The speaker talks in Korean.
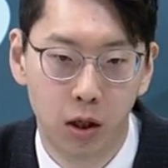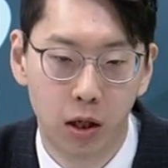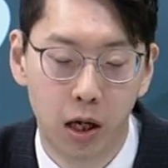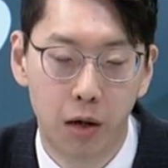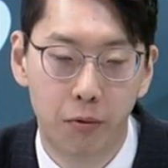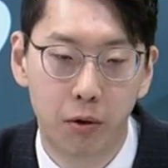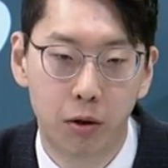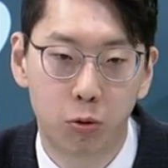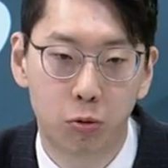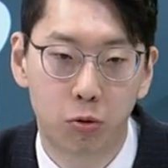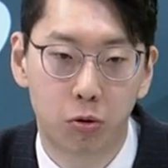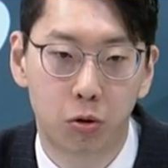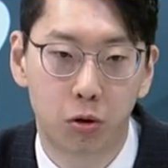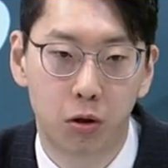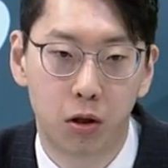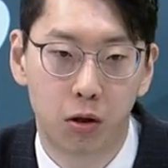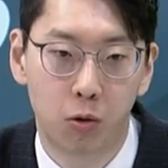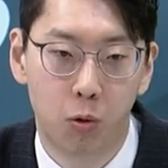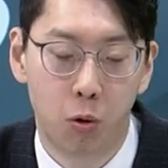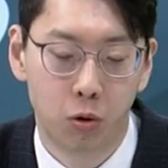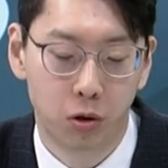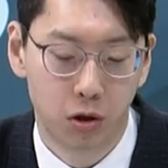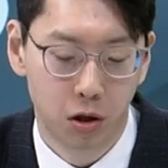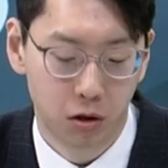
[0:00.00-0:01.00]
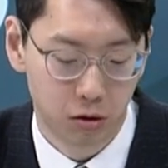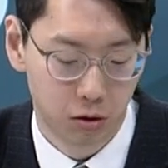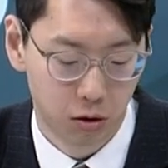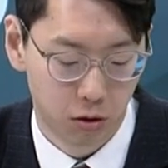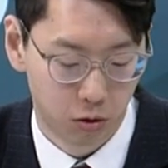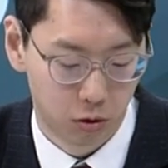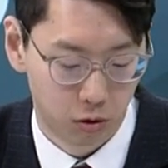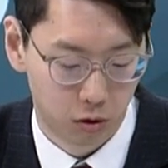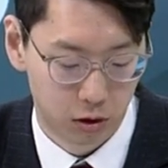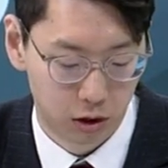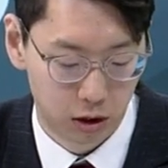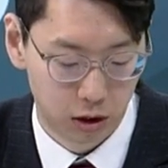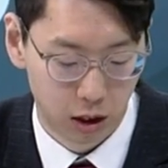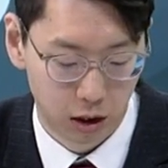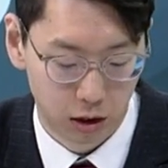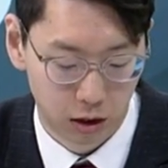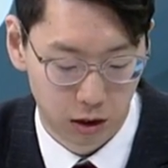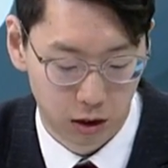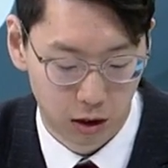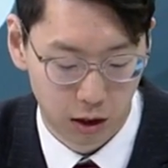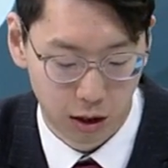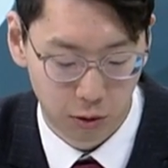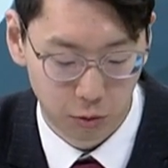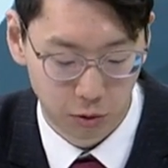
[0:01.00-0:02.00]
해외 수출을 공격적으로
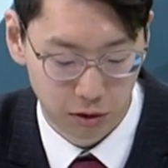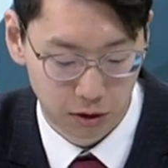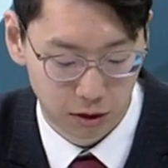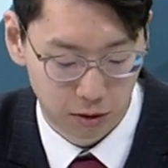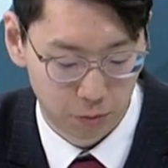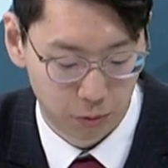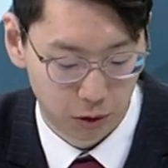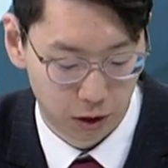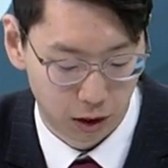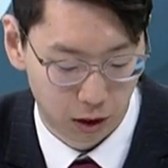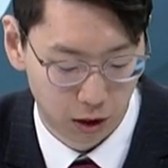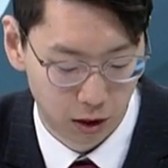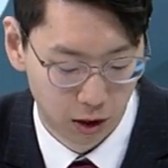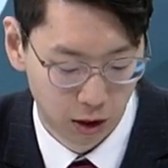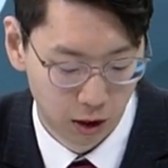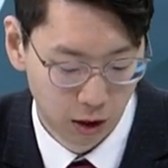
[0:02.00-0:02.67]
진행을 하고 있습니다. 있습니다.